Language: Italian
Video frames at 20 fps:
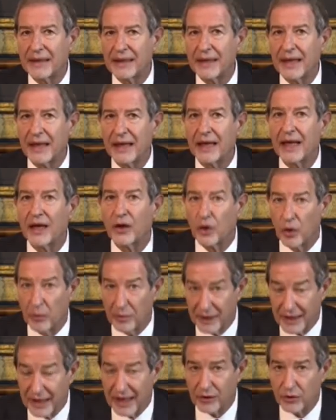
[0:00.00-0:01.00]
del
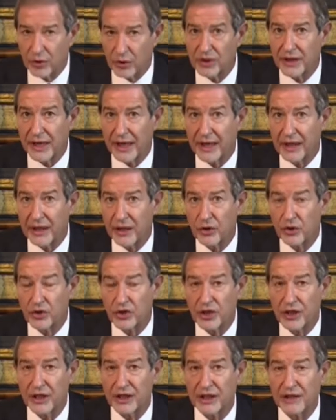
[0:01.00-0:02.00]
comitato tecnico
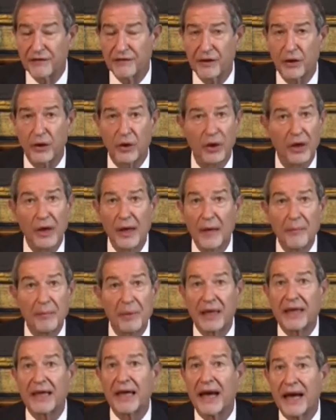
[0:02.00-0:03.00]
scientifico,
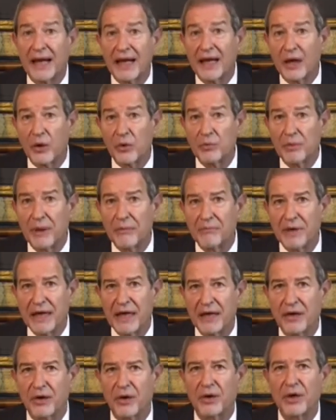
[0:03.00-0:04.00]
perché anche un
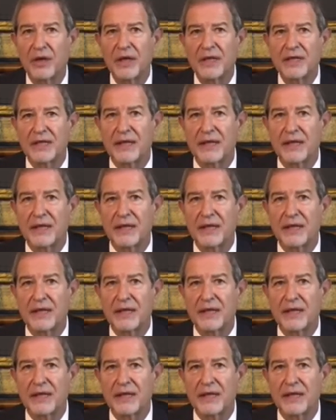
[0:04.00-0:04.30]
bambino se